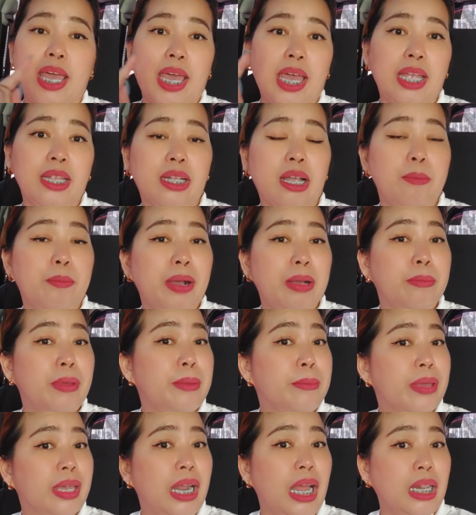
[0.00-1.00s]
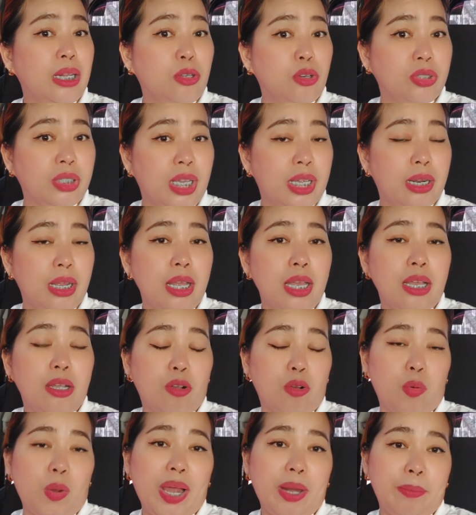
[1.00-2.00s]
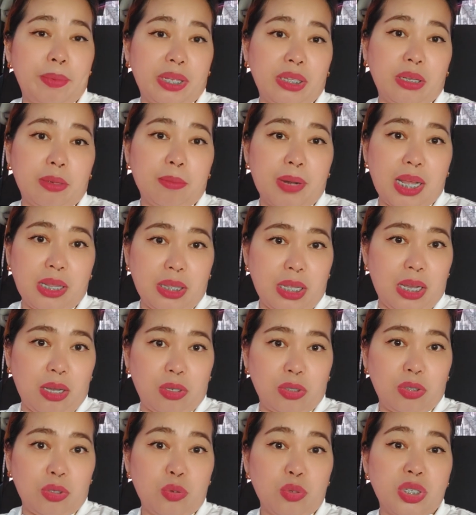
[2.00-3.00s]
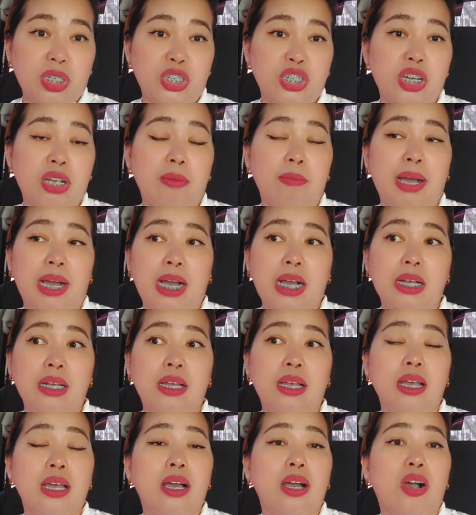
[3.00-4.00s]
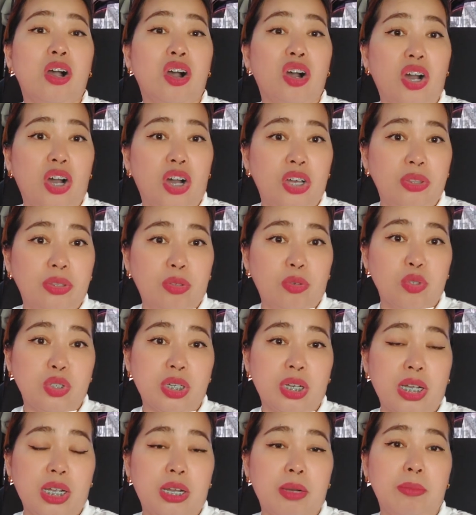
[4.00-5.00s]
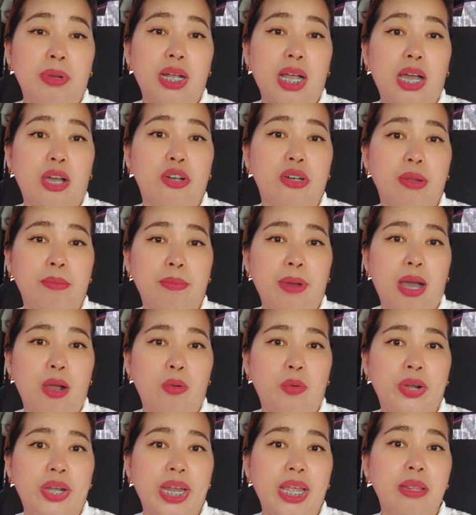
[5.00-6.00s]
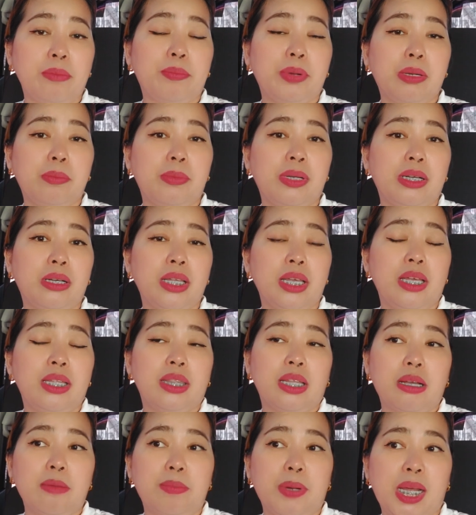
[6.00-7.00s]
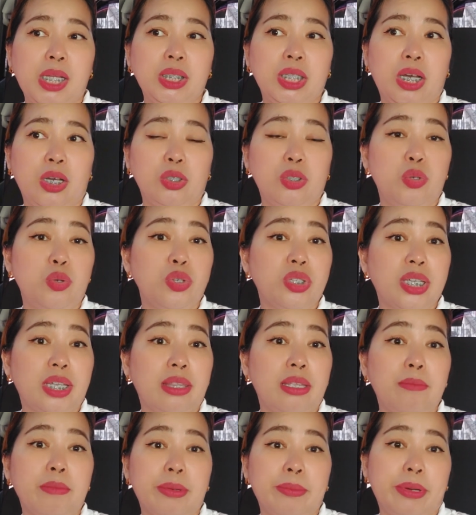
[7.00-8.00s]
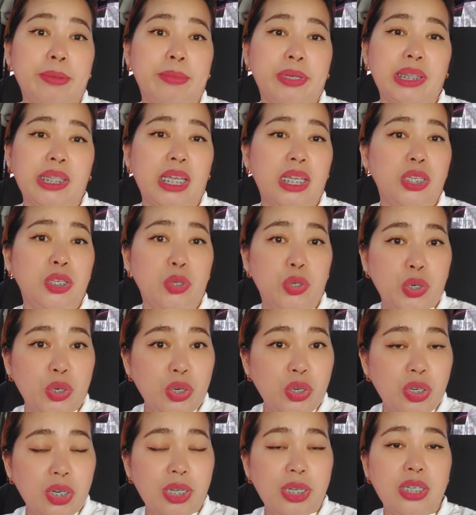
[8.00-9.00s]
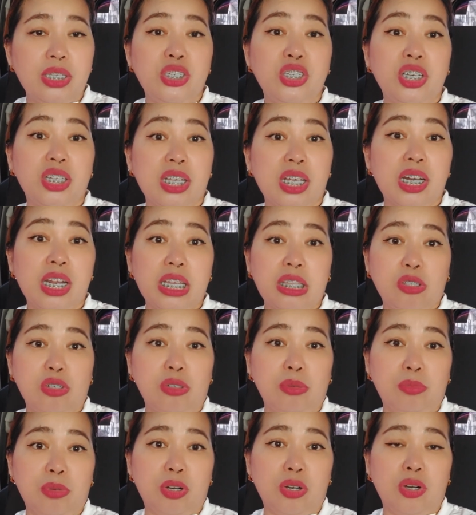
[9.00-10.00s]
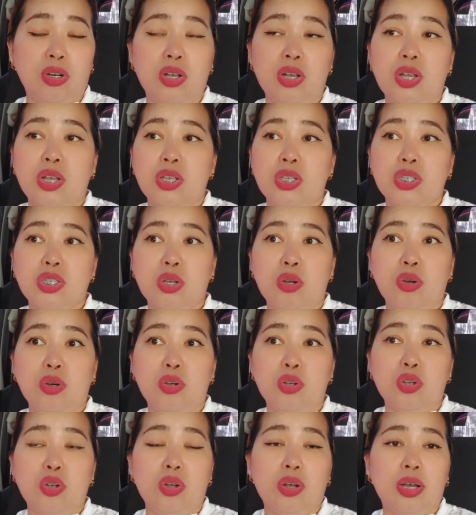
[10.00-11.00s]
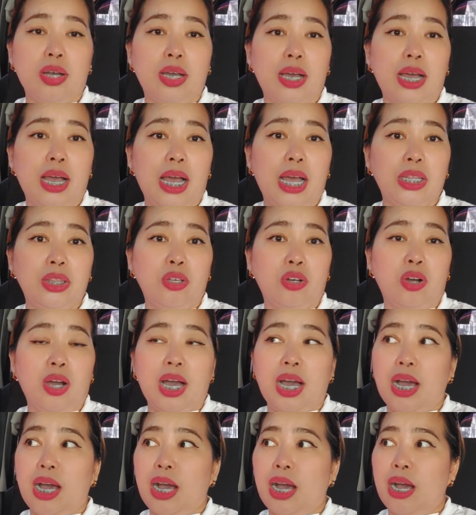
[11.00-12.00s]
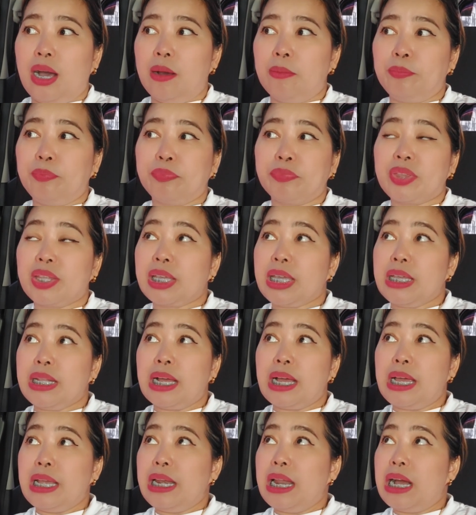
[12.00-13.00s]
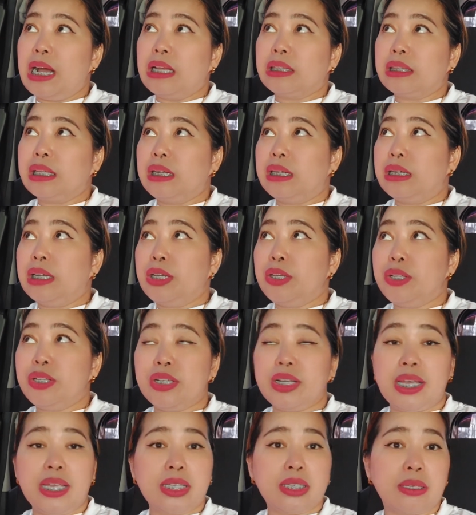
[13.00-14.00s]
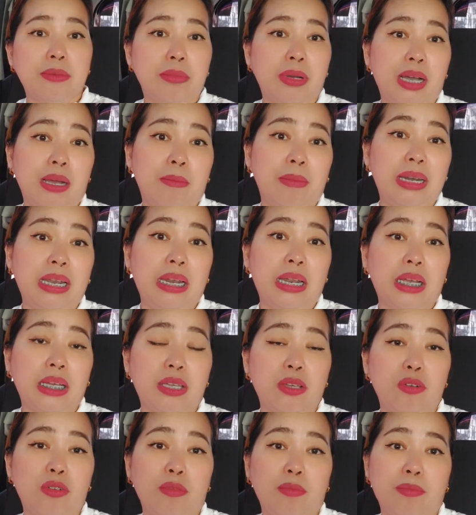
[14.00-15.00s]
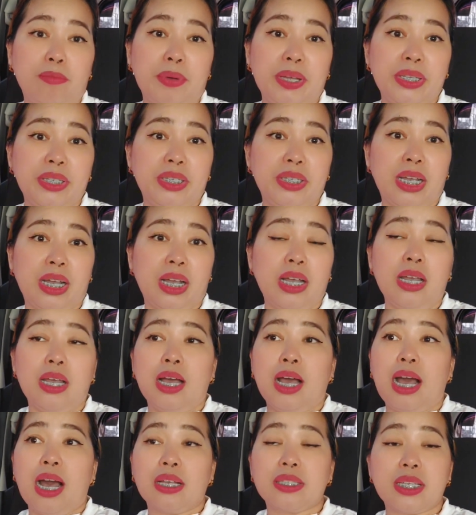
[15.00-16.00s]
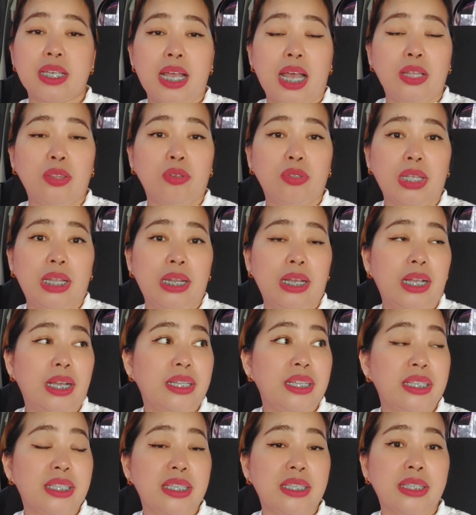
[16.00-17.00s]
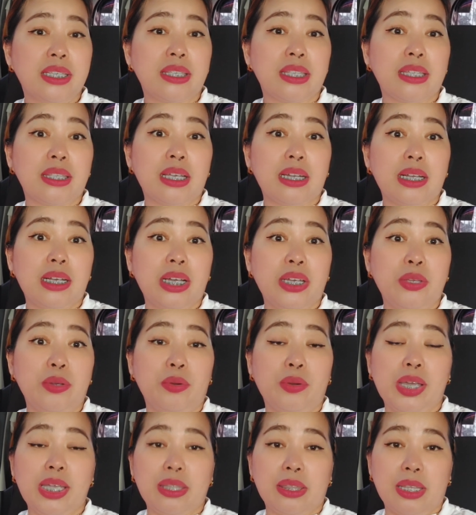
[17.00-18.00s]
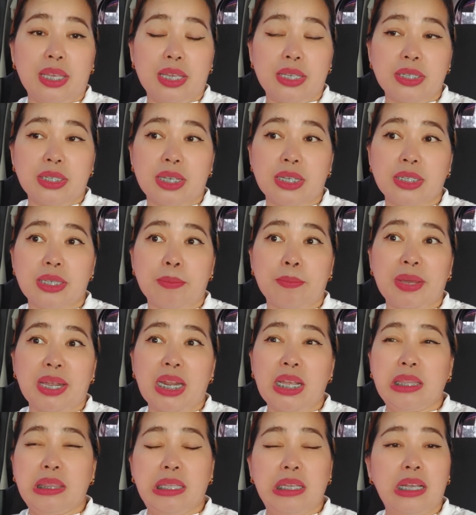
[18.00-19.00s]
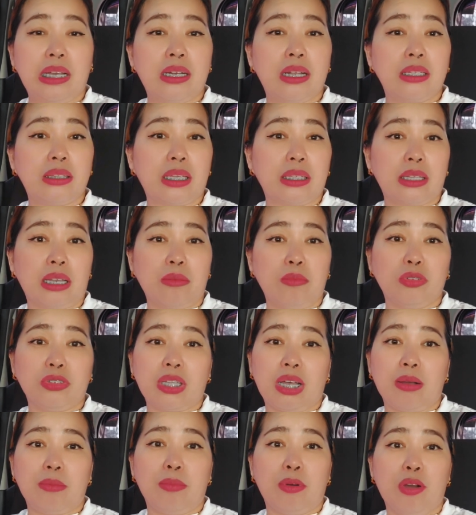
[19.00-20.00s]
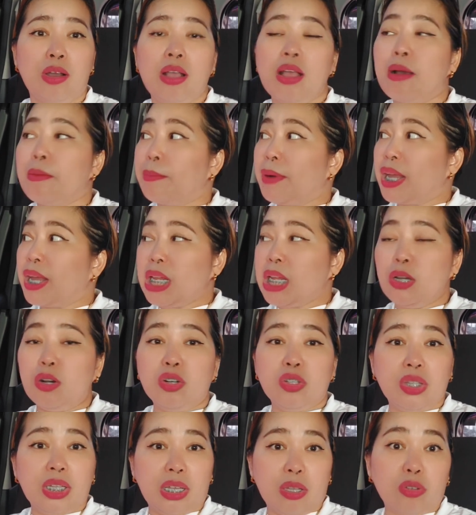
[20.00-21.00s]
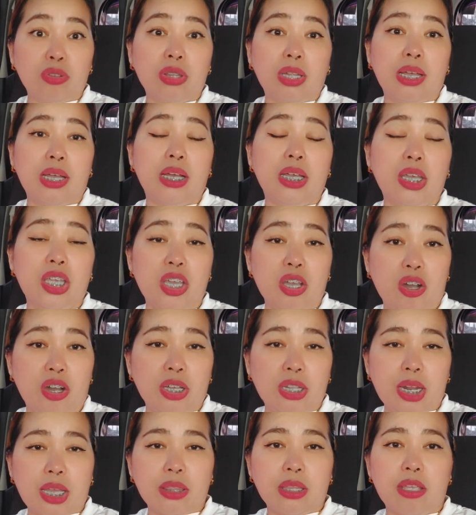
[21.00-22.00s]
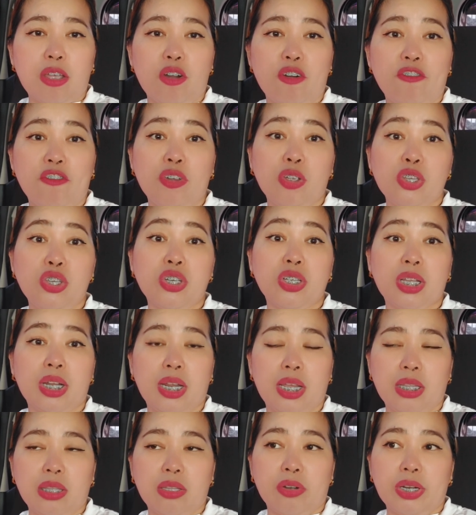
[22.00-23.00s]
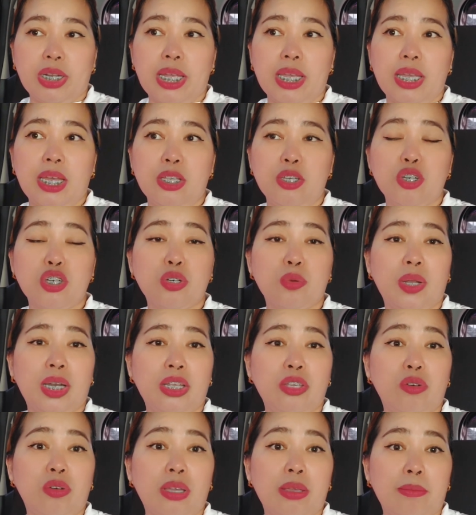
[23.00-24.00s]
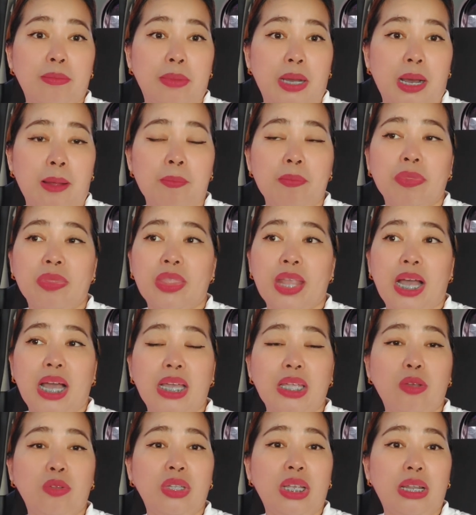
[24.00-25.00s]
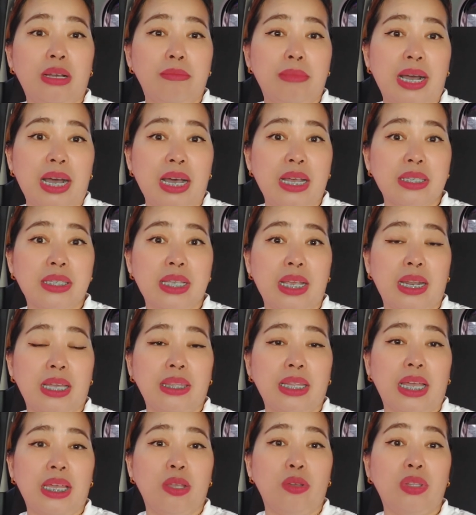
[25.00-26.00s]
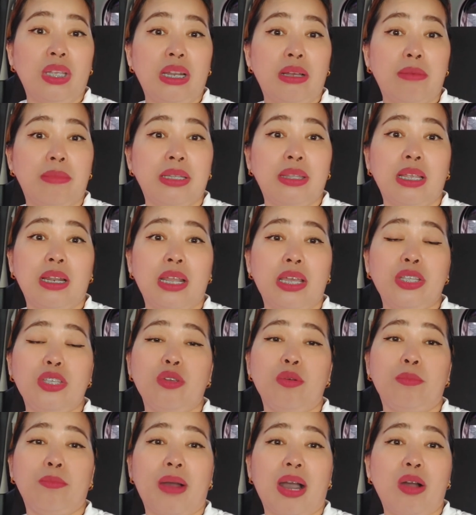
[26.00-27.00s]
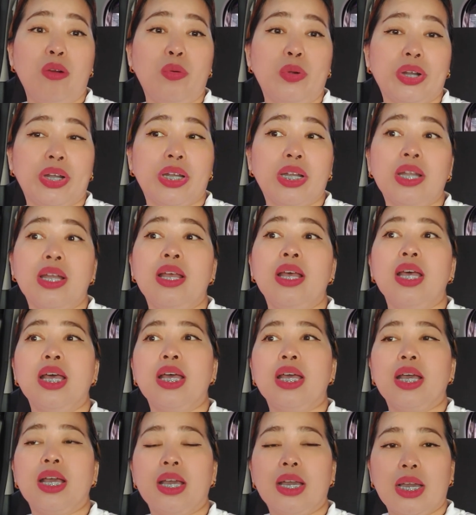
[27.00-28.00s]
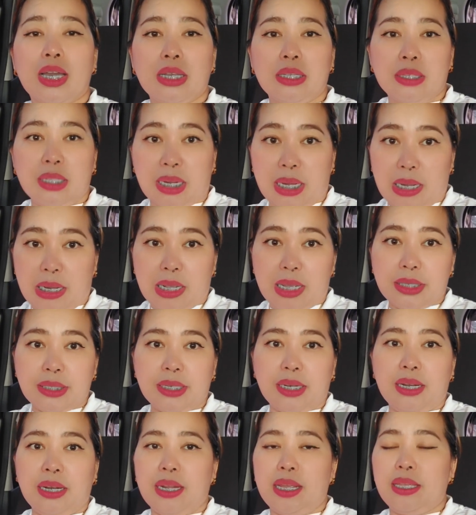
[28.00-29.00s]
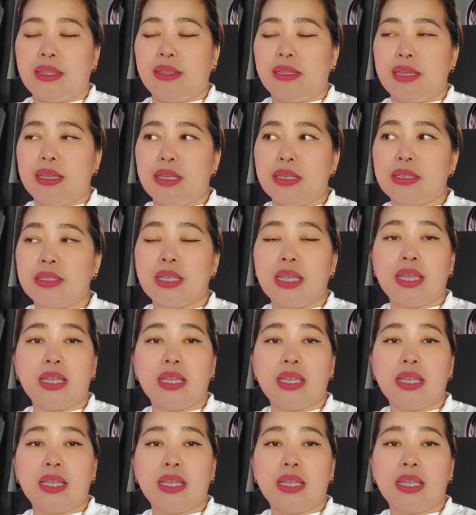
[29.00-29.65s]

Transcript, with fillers: And kapag may Meralco na, kuwari pag nag-brown out, kusa siyang mag on, kusa kang magkakaroon ng power. And pag nag-brown out, kusa ding mamamatay yung generator mo. So, ano, um, kinakailangan talaga yung day sa mga malalaking kumpanya. Kasi ano talaga, nisisiti talaga yung ATS kasi para hindi ka na tatakbo-takbo, para i-on out i-on at i-off yung generator. Kaya usually yung iba na ayaw nilang ma-hassle at ayaw nilang ma-delayed yung power, naglalagay sila ng ATS.